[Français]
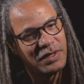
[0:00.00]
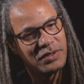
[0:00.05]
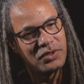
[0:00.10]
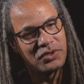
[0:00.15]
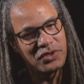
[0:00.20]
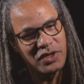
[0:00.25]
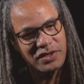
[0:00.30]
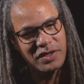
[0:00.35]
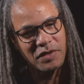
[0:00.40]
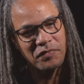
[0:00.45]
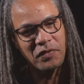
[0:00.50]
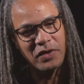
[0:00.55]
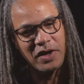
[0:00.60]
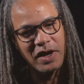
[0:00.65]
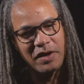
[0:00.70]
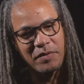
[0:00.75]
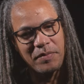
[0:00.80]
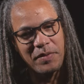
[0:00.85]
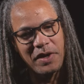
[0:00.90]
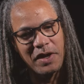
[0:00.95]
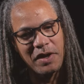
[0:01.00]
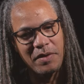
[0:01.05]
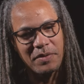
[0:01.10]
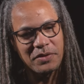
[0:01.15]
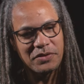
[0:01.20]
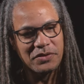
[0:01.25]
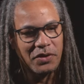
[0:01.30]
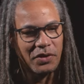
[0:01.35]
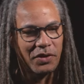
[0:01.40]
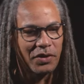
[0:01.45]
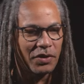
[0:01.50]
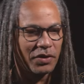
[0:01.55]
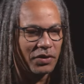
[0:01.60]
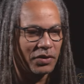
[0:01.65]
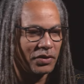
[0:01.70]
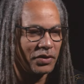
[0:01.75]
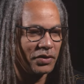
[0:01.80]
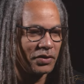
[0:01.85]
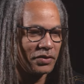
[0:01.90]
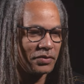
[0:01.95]
De jazz afro-caribéen, parce
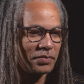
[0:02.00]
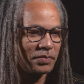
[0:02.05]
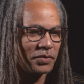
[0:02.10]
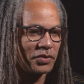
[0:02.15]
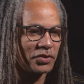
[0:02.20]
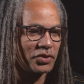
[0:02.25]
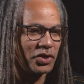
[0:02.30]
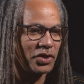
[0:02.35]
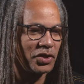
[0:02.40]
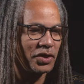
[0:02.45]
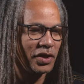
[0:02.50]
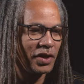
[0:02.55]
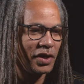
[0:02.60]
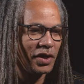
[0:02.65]
que j'ai,